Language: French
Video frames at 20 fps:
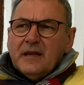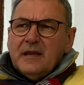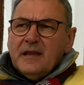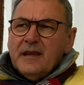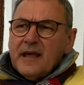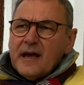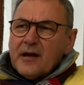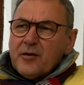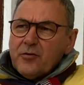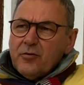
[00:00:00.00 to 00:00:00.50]
il
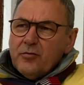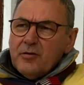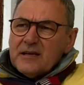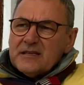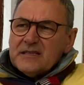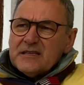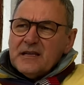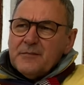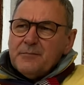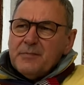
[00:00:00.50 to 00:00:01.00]
n'y a que la
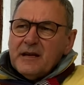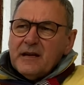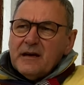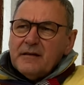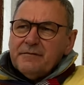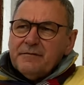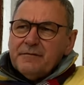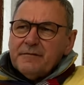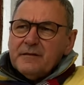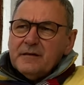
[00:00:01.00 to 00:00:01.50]

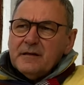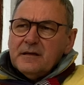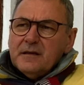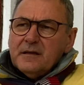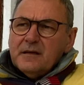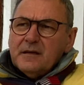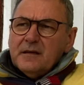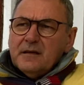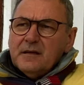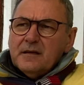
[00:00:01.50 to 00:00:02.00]
CDPNAF
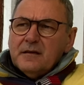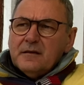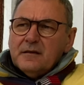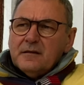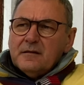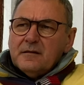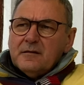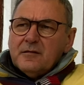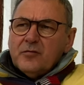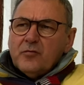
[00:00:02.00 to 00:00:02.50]

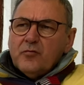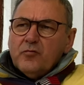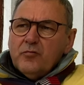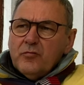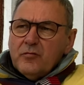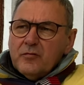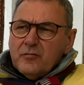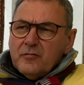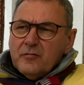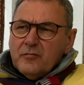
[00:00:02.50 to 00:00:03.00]
euh, ou,
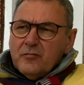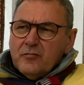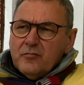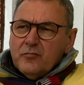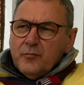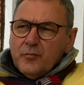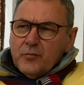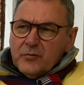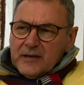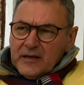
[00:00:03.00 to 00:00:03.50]
le,
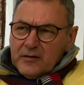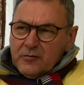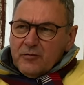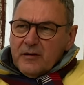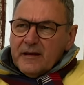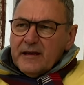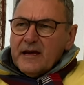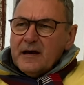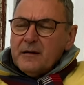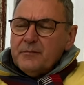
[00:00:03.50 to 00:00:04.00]
Terre de
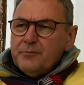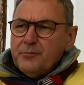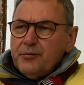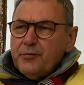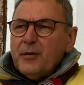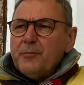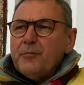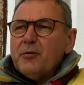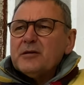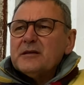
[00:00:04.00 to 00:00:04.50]
lien
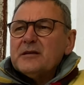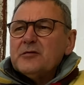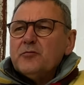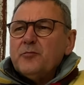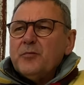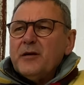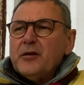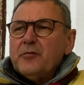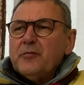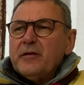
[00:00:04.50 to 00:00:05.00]
peut apporter du
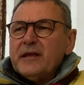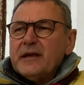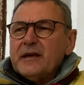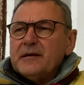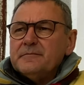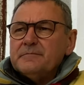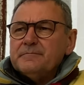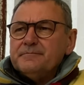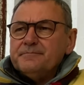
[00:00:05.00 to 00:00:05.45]
plaidoyer.